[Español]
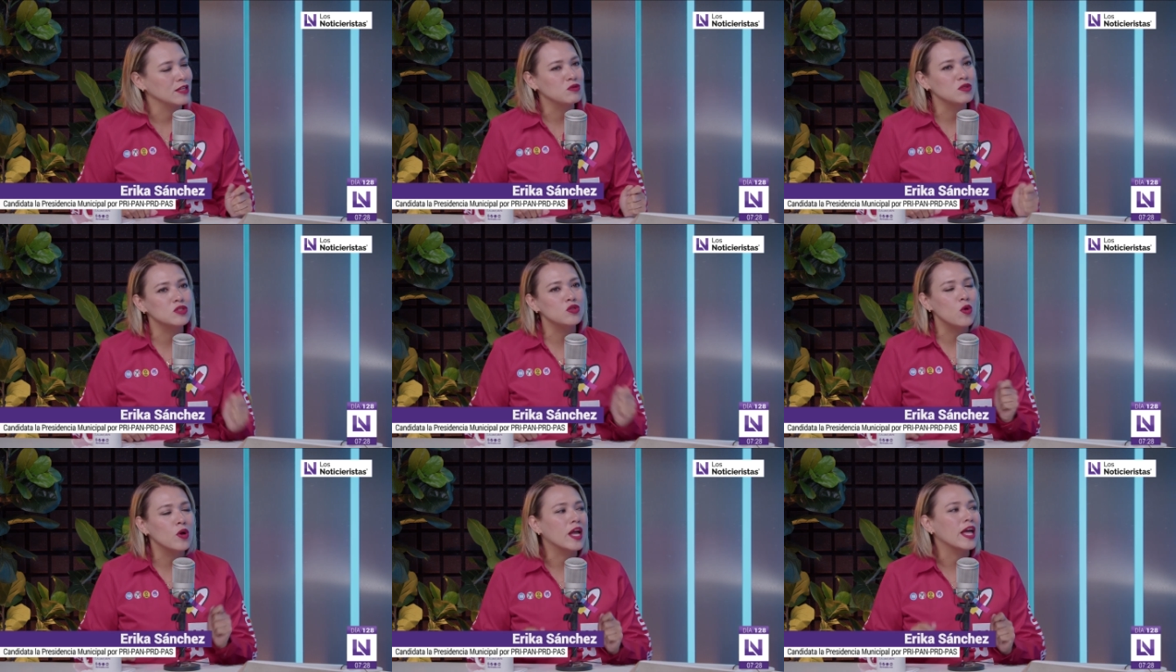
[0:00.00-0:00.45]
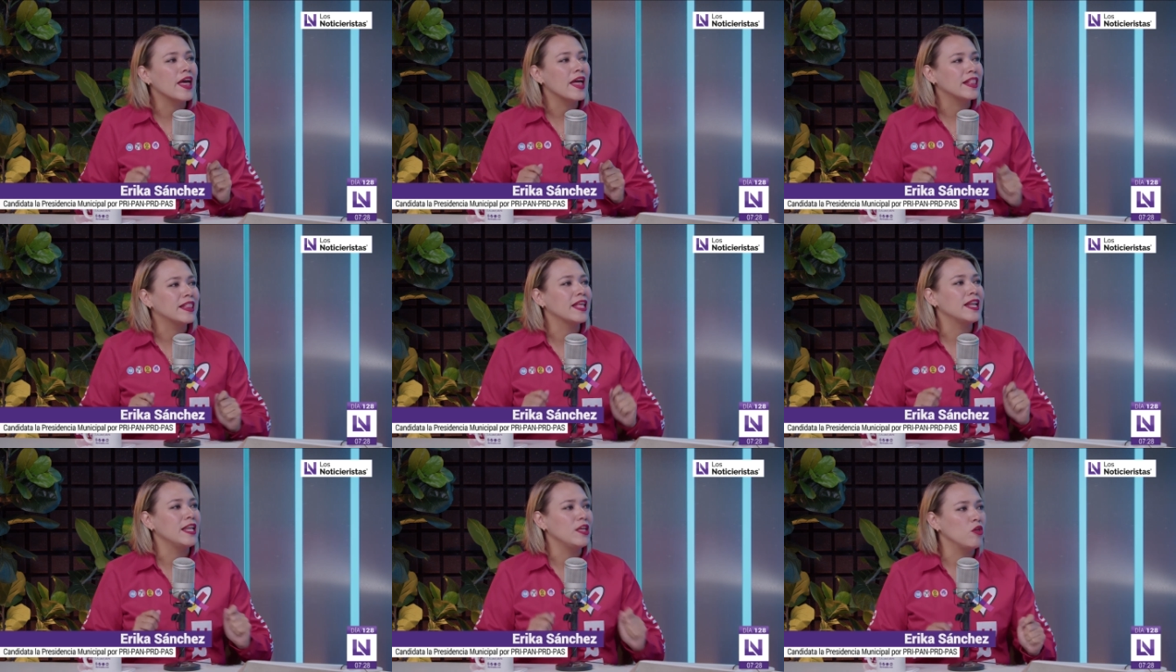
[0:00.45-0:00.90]
que eso es lo que ha
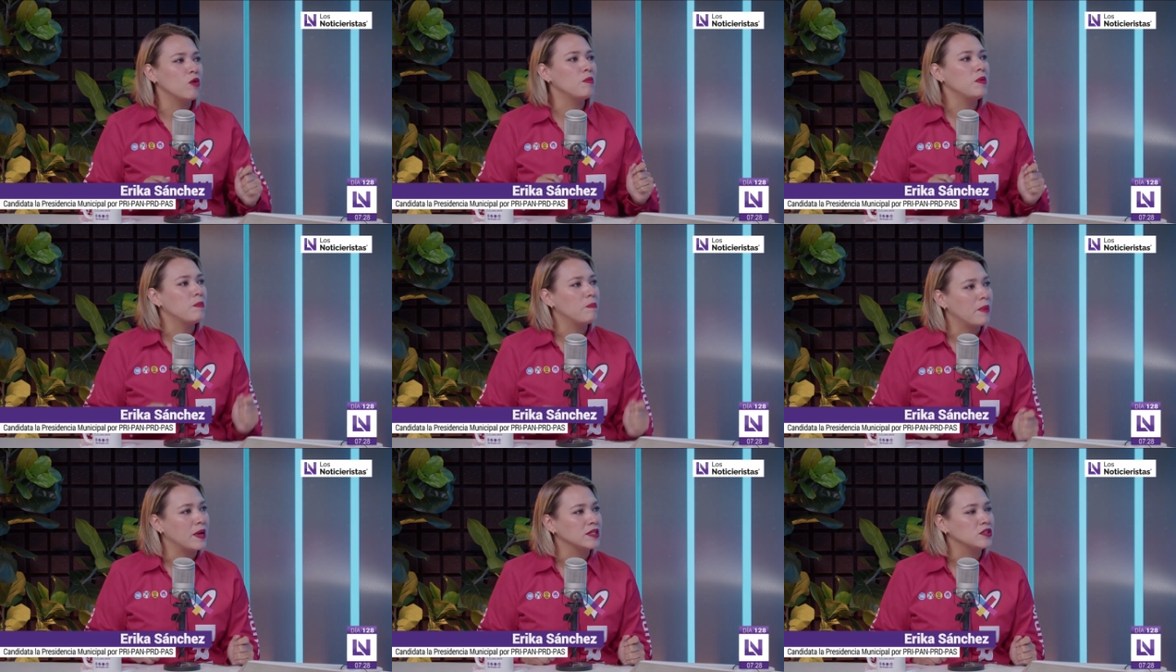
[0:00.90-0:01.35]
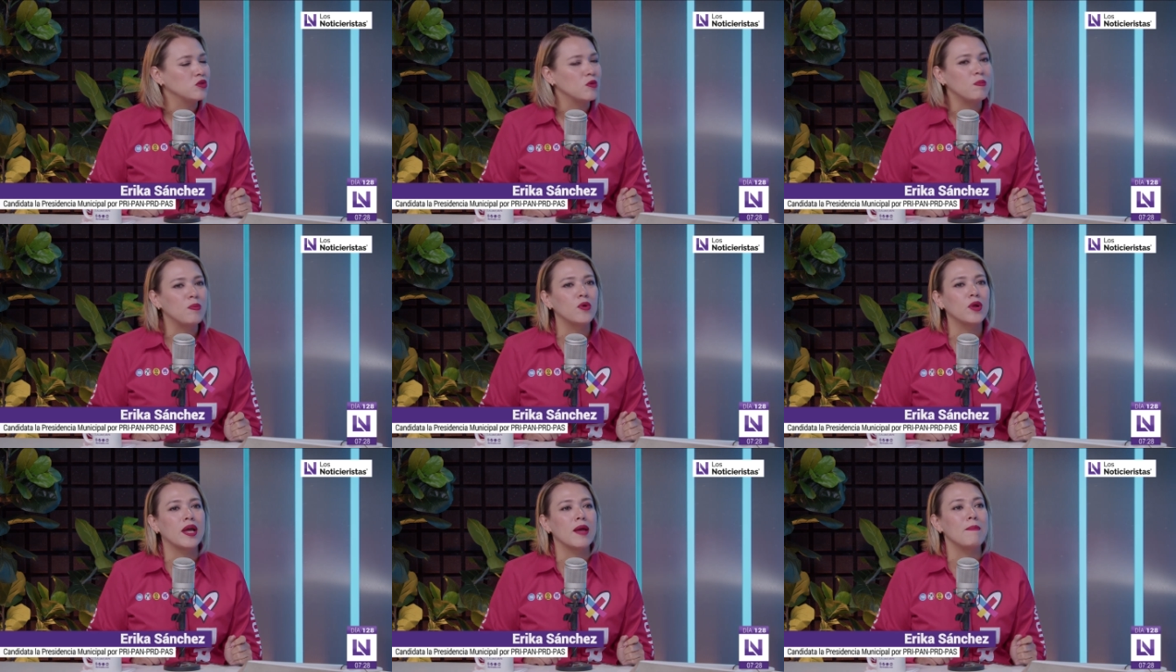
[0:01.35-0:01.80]
detenido mi
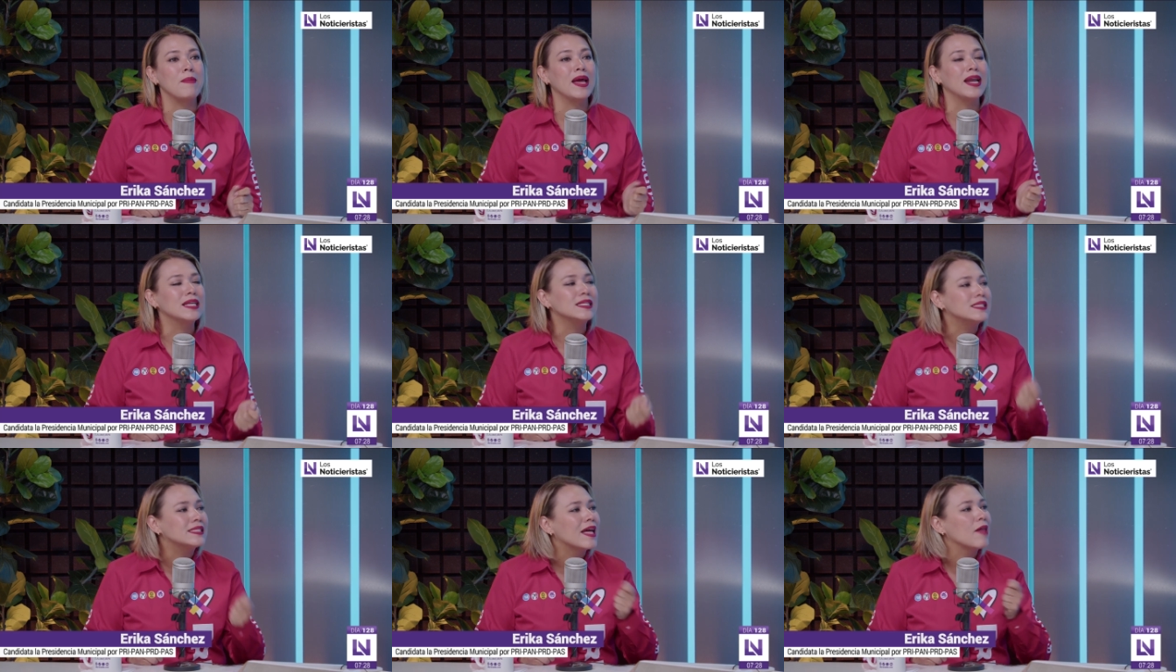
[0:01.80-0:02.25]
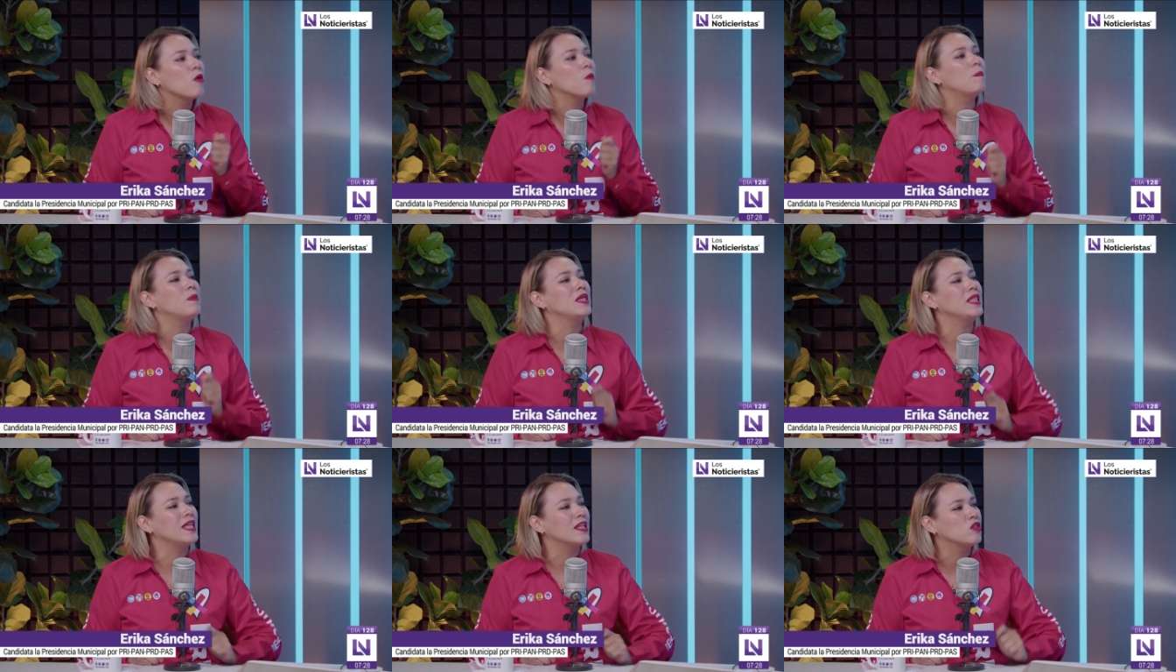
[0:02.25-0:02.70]
paso, porque me han
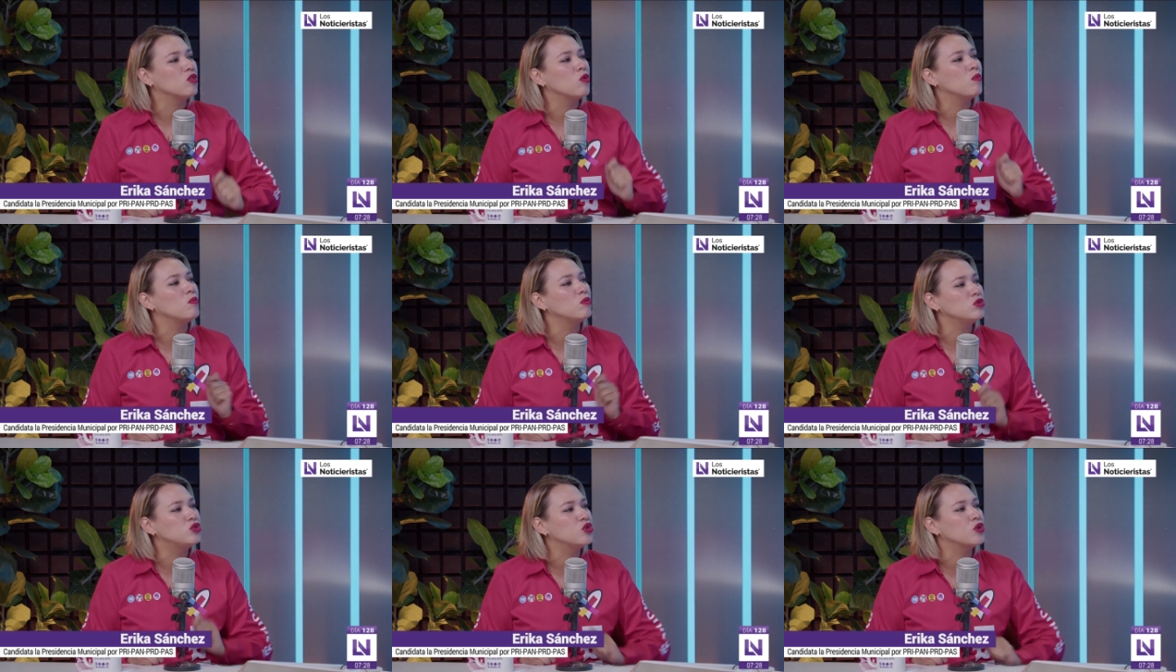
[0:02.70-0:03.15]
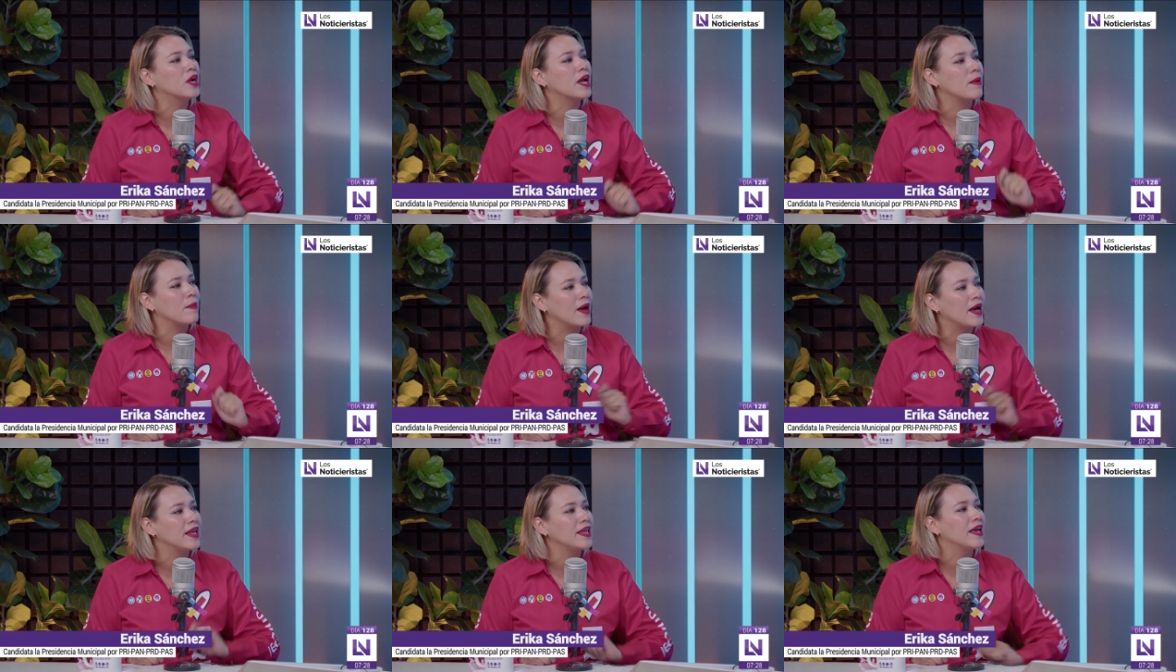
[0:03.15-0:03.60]
estado pidiendo mucho
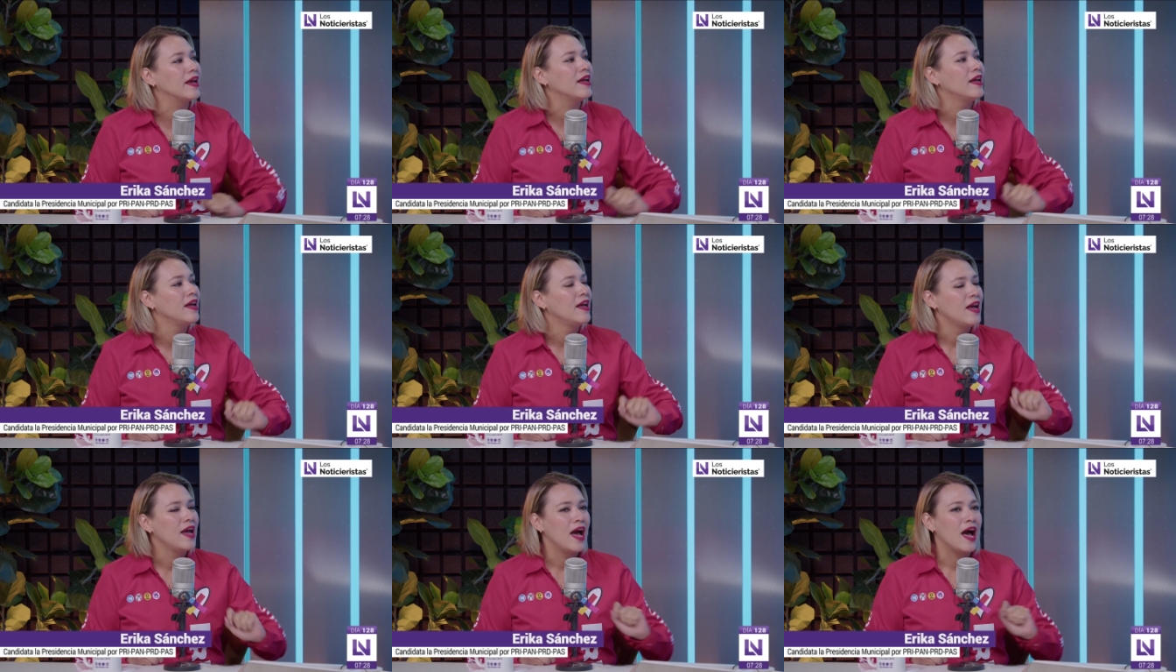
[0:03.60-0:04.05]
que vaya